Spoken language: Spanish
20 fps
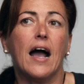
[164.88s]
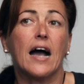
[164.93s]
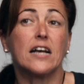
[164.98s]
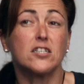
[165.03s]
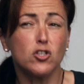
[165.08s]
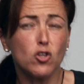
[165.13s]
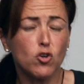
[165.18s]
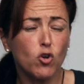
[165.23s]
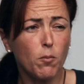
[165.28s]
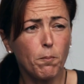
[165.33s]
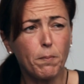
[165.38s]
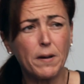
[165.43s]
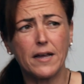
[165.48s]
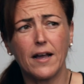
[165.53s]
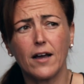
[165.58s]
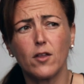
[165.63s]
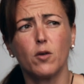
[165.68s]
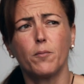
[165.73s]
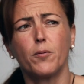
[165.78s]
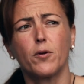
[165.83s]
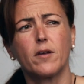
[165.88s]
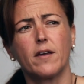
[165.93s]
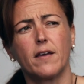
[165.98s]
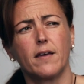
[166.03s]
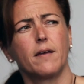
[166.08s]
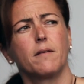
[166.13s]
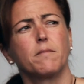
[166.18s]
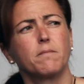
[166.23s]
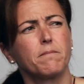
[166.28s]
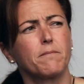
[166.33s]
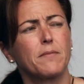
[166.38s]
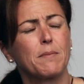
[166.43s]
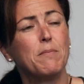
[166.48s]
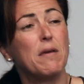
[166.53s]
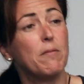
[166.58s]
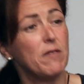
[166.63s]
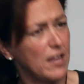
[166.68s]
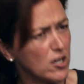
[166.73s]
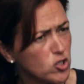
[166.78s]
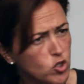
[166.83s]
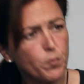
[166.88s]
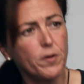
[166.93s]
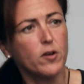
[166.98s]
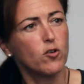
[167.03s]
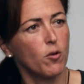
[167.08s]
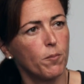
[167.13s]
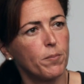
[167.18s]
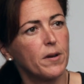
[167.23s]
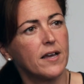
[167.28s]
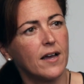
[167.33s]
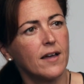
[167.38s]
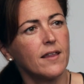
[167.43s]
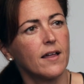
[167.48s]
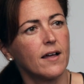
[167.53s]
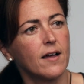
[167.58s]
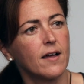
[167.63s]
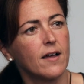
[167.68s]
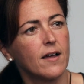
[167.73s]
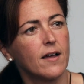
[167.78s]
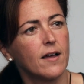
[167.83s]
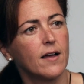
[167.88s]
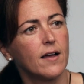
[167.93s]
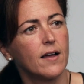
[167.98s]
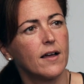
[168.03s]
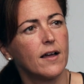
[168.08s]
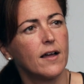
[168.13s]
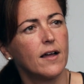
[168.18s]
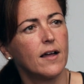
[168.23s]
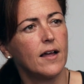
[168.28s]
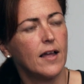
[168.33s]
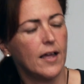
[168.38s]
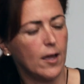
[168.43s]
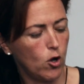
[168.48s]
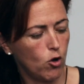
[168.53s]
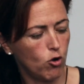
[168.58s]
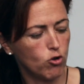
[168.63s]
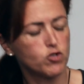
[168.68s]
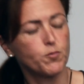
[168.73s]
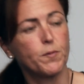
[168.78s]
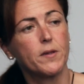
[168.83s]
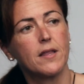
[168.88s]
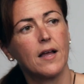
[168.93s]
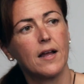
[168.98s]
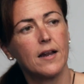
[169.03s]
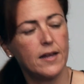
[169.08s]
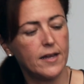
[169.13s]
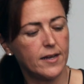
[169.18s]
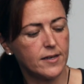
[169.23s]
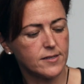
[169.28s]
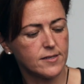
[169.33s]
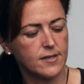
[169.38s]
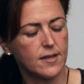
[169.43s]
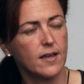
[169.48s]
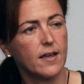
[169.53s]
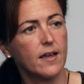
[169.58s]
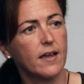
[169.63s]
Ha sido complicado porque mi vida es súper complicada. Hospitales,